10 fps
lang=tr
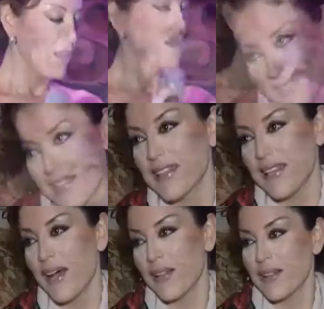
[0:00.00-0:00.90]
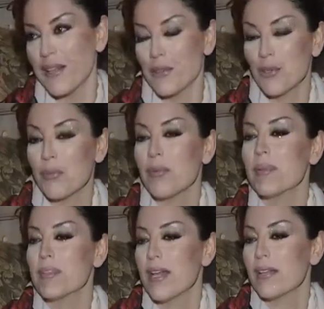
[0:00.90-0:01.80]
her sene bir albüm çıkartmanın
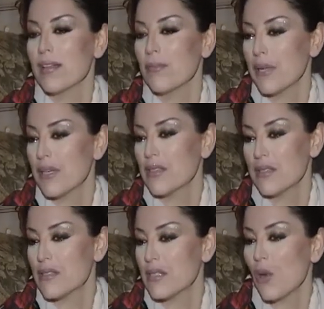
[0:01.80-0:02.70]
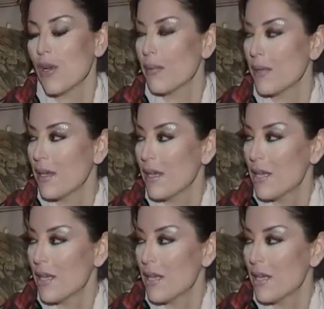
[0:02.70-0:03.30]
mümkün olmadığını belirtiyor.